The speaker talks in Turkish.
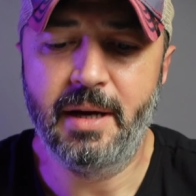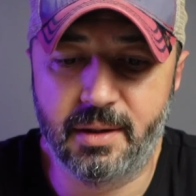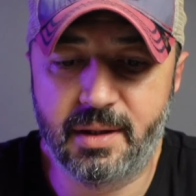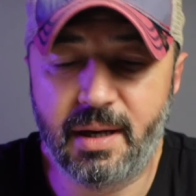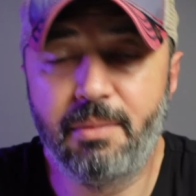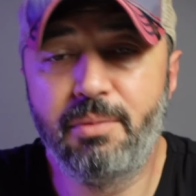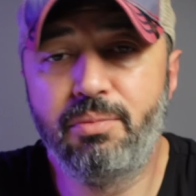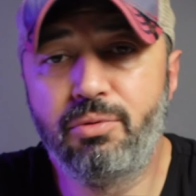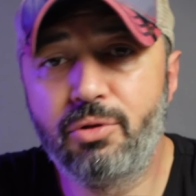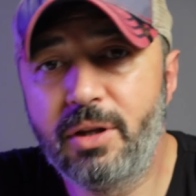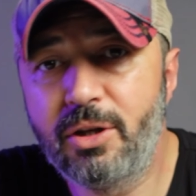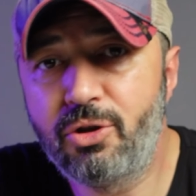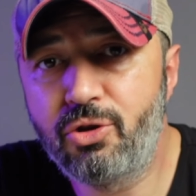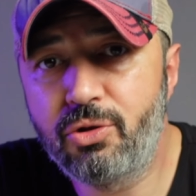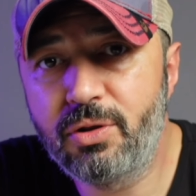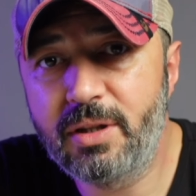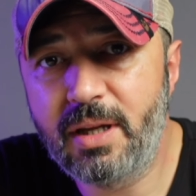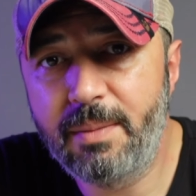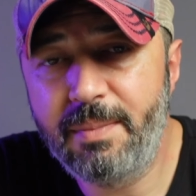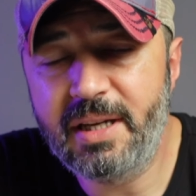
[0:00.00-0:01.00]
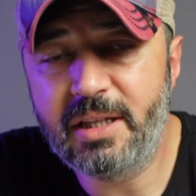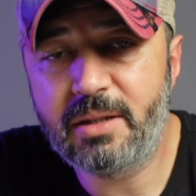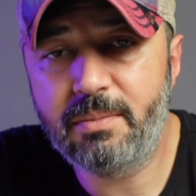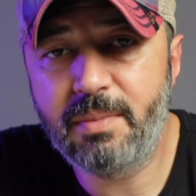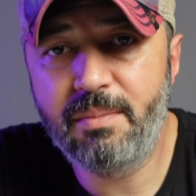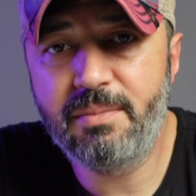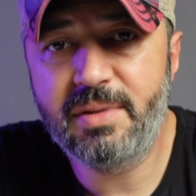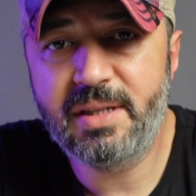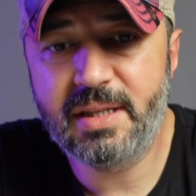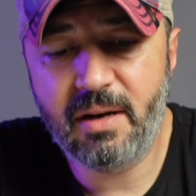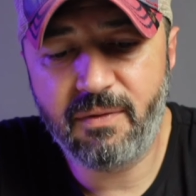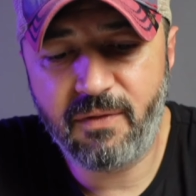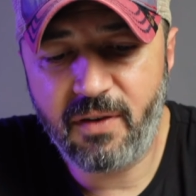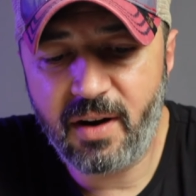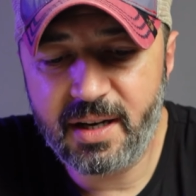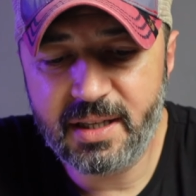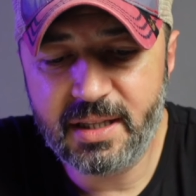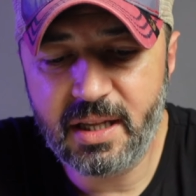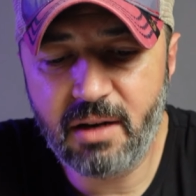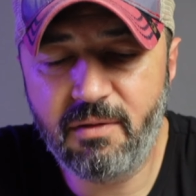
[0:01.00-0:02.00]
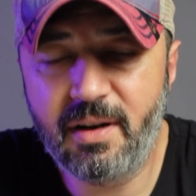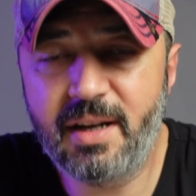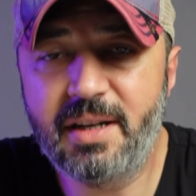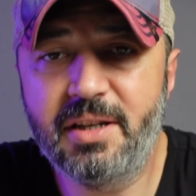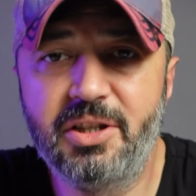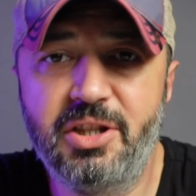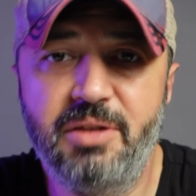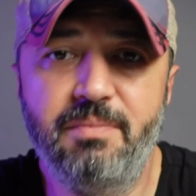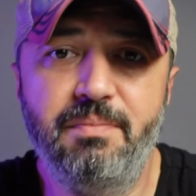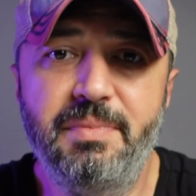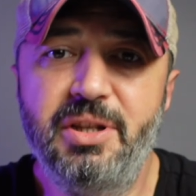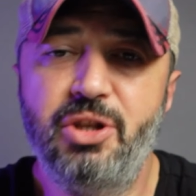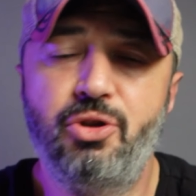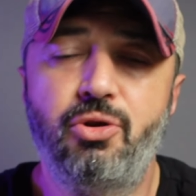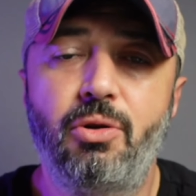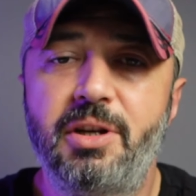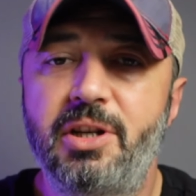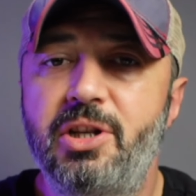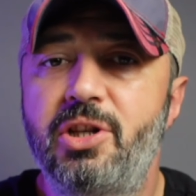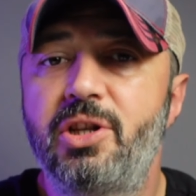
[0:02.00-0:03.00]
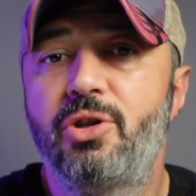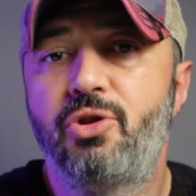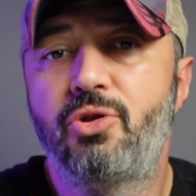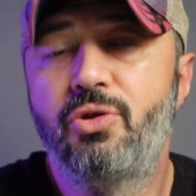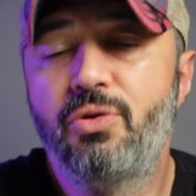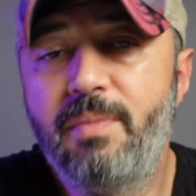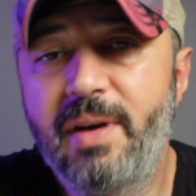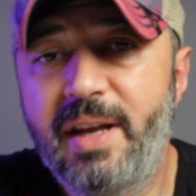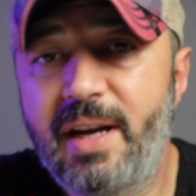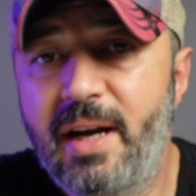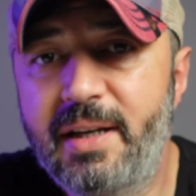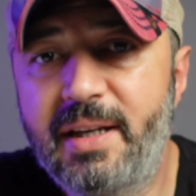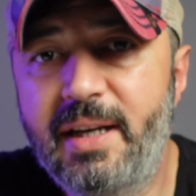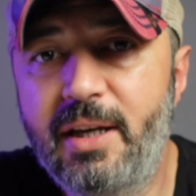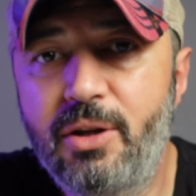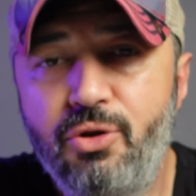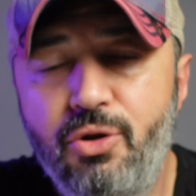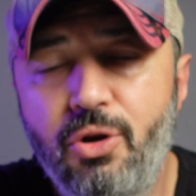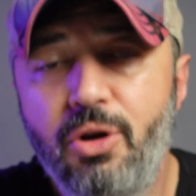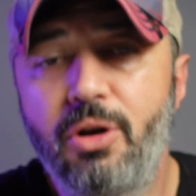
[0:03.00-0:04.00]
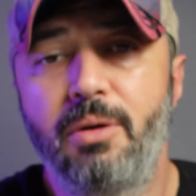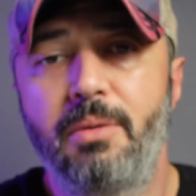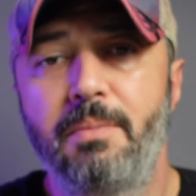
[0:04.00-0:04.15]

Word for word: Tabi burada şunu da belirtmemizde fayda var. Şimdi birçok kişi şunu merak ediyor.